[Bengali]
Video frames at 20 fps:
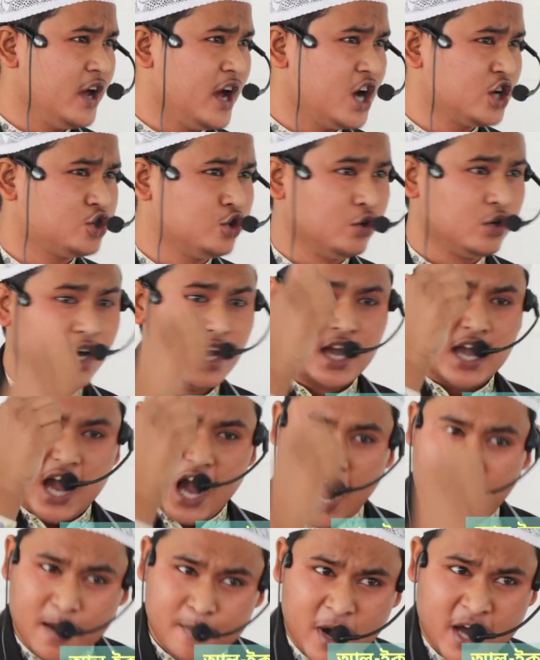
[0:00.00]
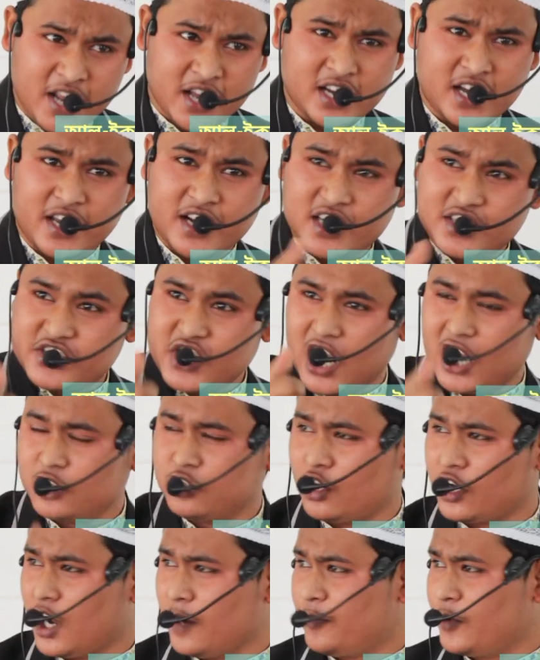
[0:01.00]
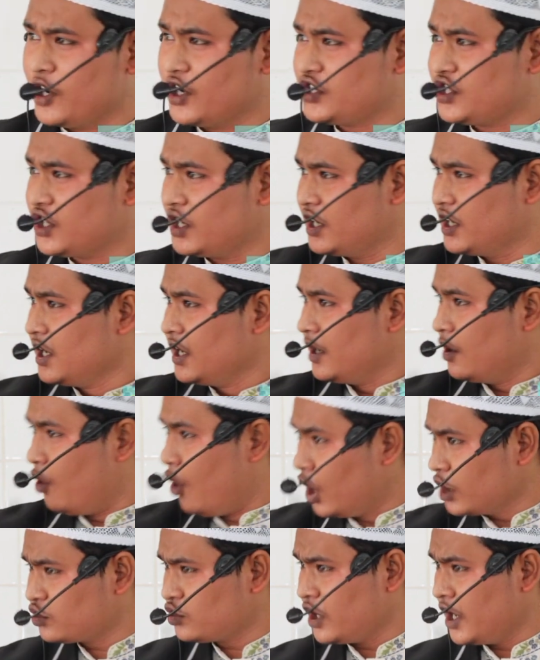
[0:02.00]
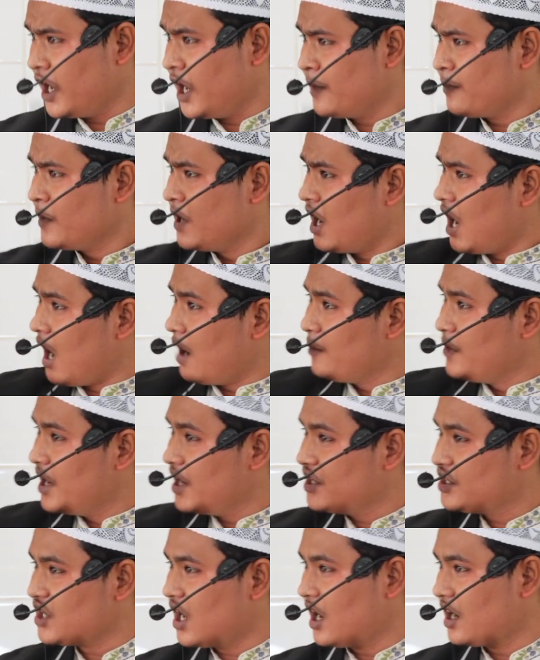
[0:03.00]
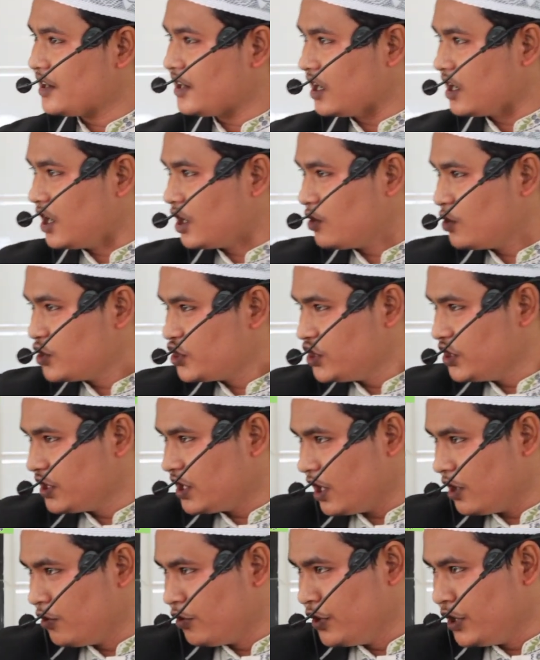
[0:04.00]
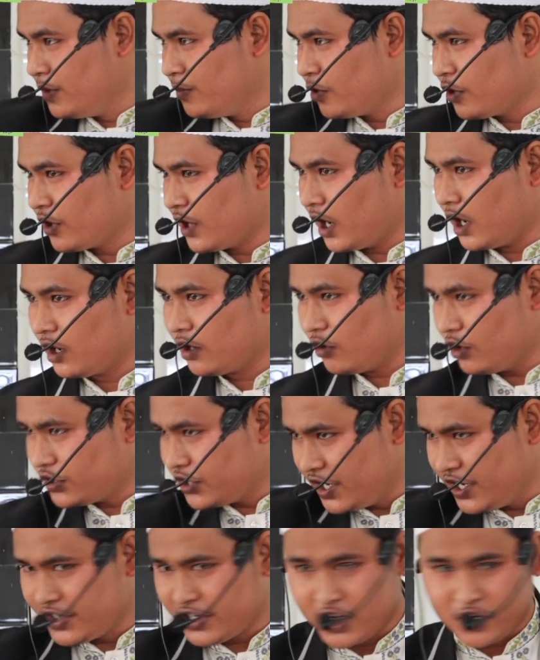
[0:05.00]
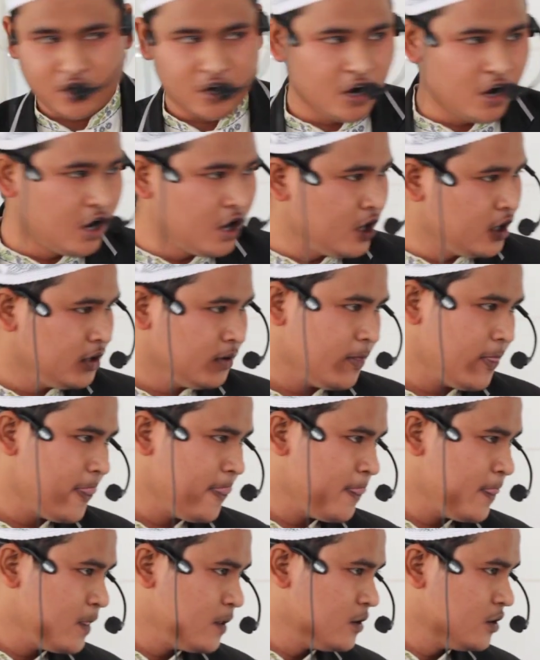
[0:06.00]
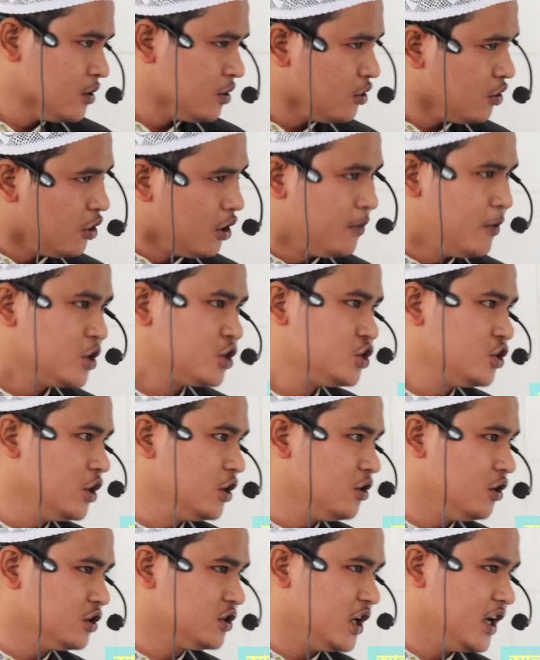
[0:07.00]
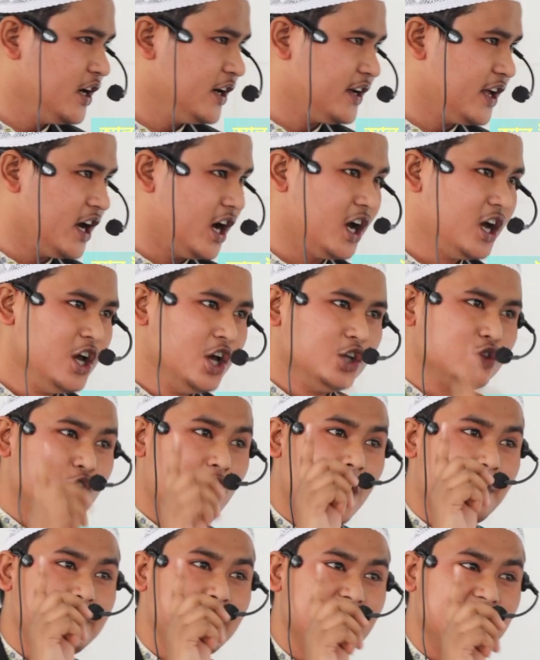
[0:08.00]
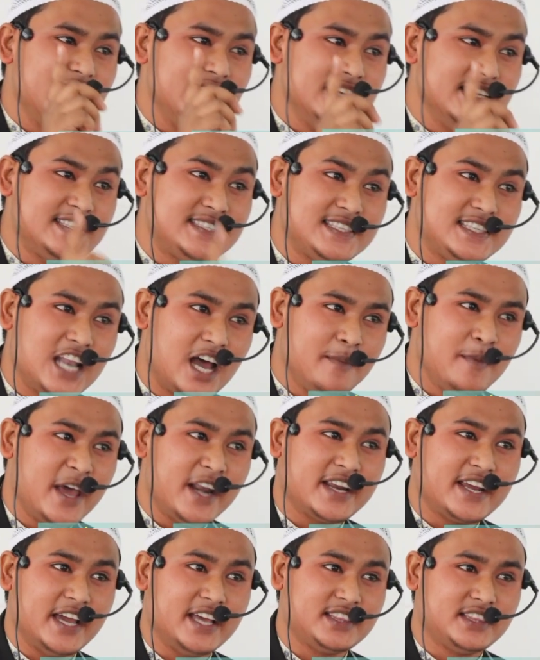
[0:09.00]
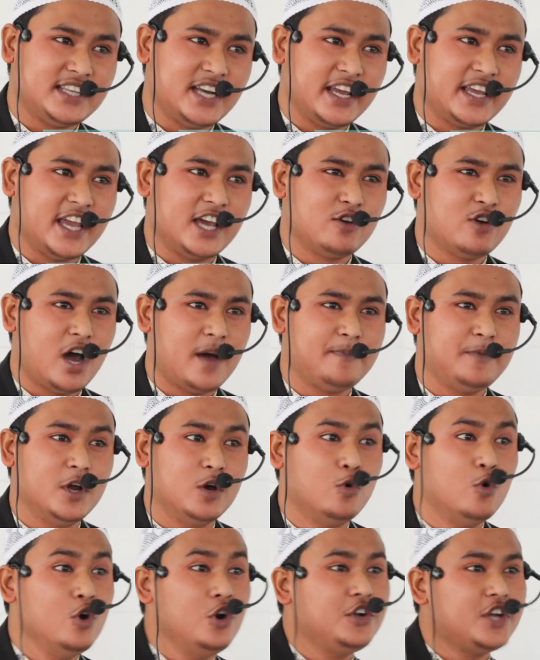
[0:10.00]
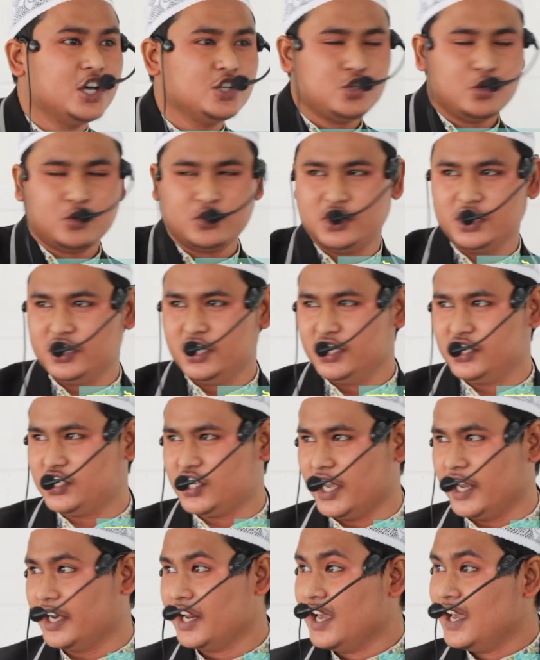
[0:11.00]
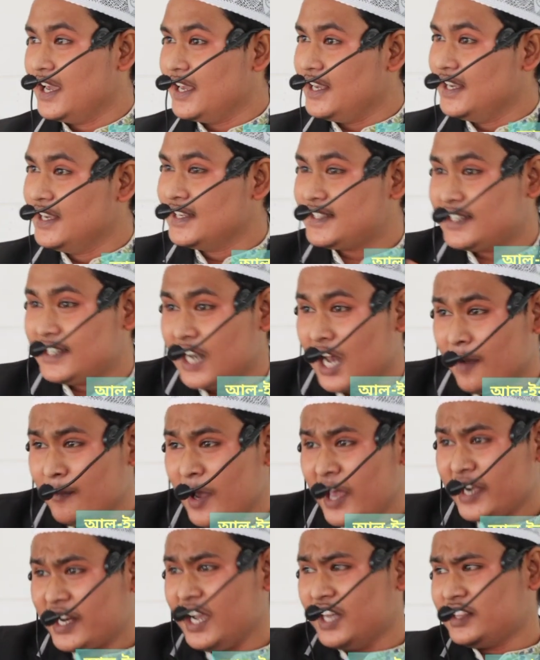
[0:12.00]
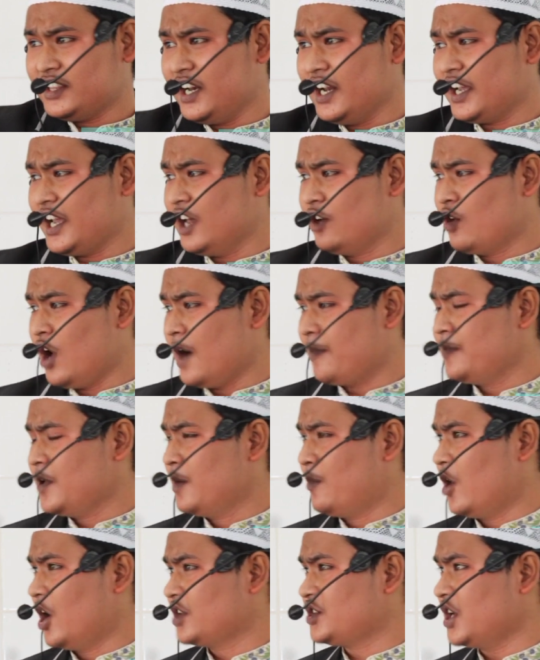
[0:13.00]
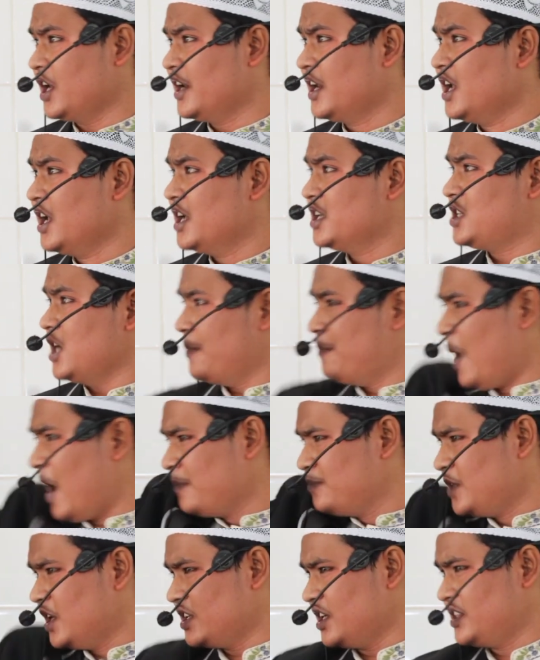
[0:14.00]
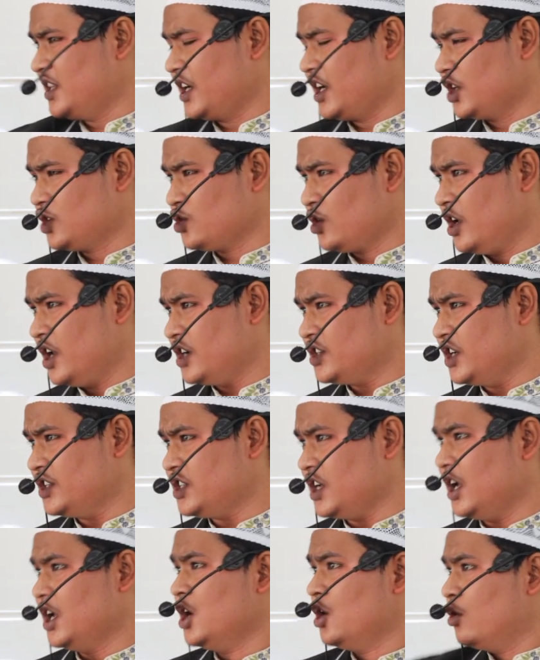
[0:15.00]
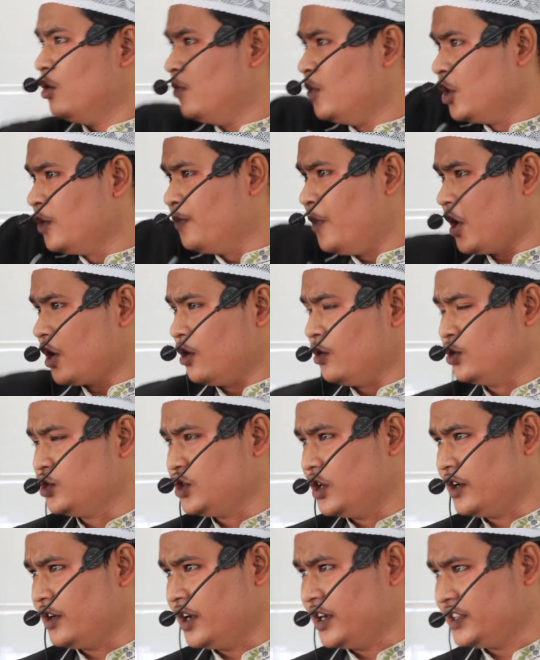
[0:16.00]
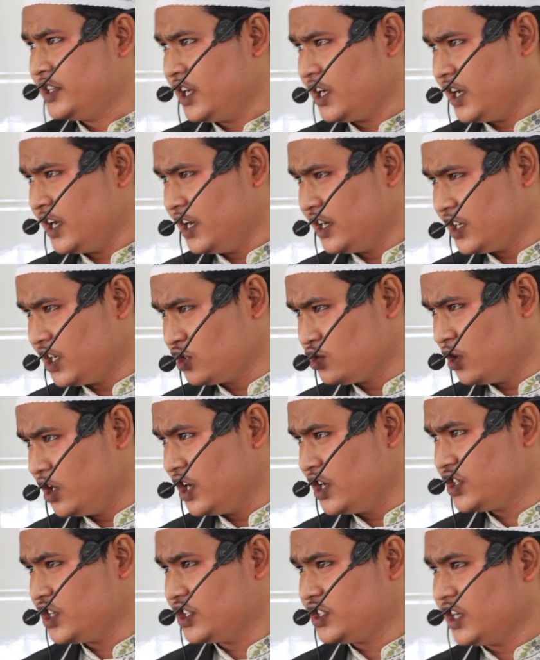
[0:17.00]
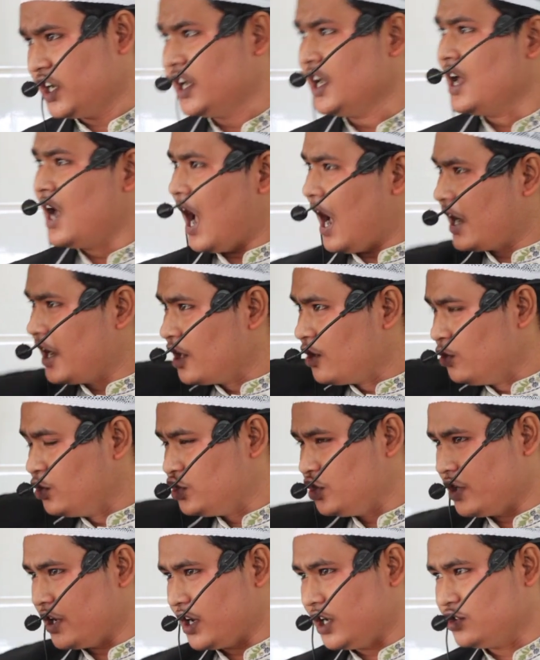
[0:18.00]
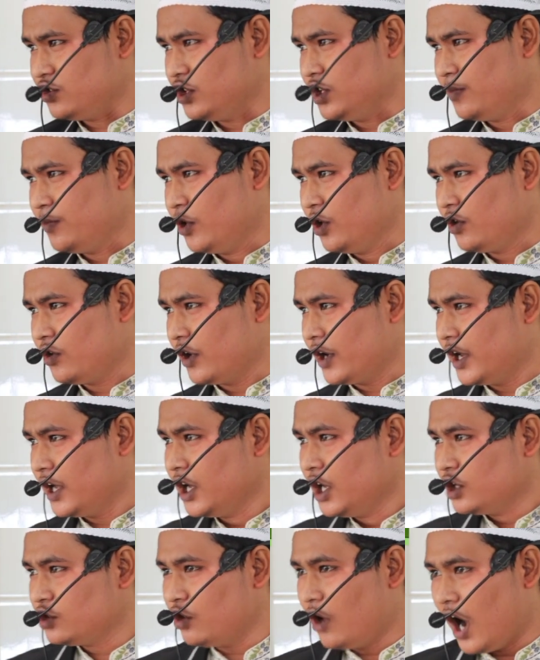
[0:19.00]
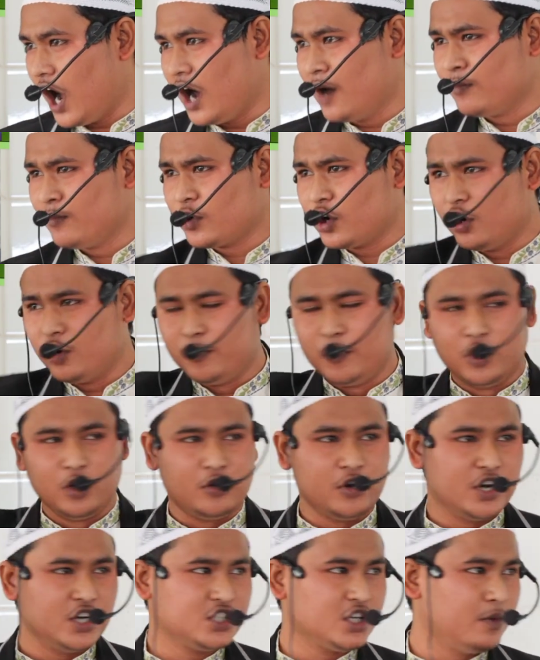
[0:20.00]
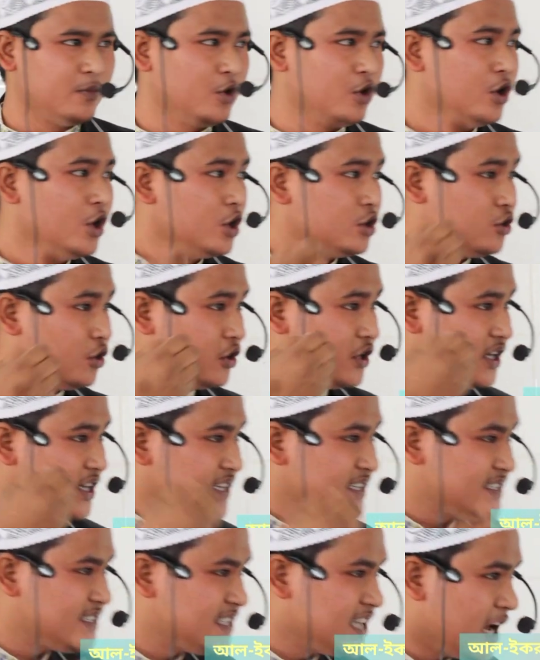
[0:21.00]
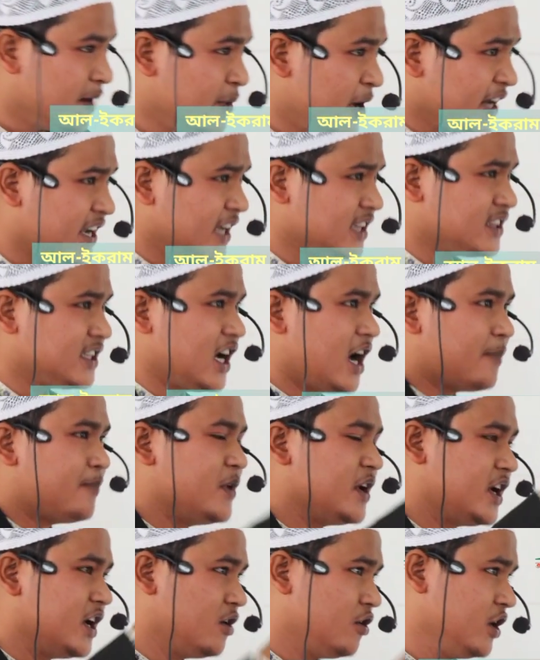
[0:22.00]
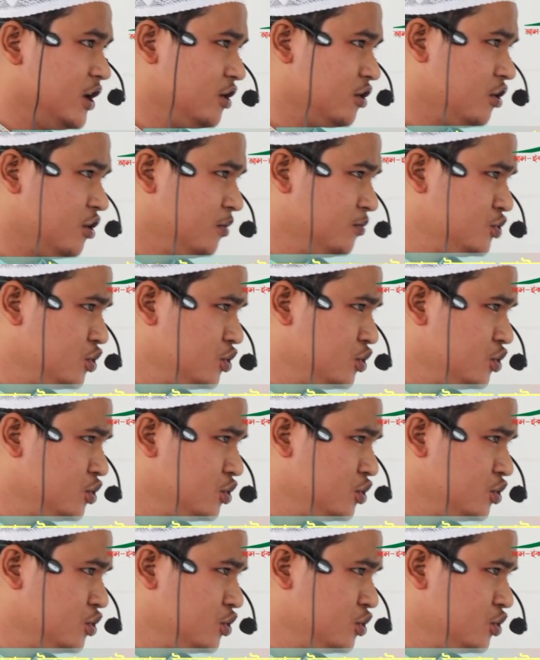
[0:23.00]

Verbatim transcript: হয়ে আসুক আমার এখানে জাল ধরা পড়েছে অতএব আমি এই জাল টাকা কোশ্চিনকালেও নিব না কথা এটা নয় অবশ্যই কথা এটা তো আপনি ইসলামের ক্ষেত্রে কেন আপনি উল্টা যুক্তি দিচ্ছেন ইসলামের ক্ষেত্রে কেন আপনি বলছেন যে বাপদাদা থেকে চলে এসেছে উমুক বড় হুজুরের থেকে এটা চলে এসেছে আগের হুজুরেরা যদি ভুল করে তো আমরাও ভুল করে যাব তো ইসলামের ক্ষেত্রে আপনি কেন এরকম